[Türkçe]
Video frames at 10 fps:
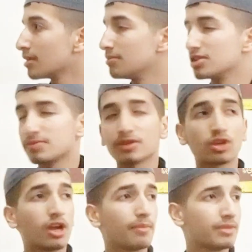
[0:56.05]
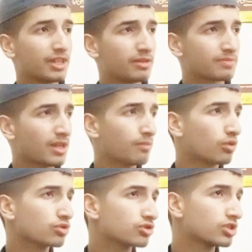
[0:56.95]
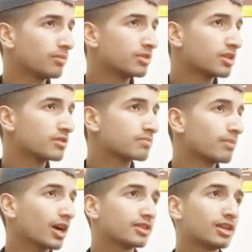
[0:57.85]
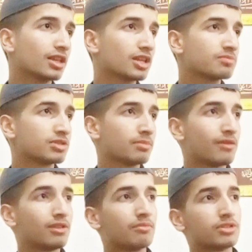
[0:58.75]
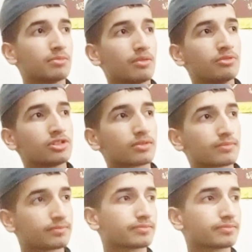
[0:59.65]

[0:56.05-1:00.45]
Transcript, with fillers: Bir demiş, ben, bir demiş ben hep oruç tutacağım. Bir demiş ben kadına yaklaşmayacağım, evlenmeyeceğim demiş.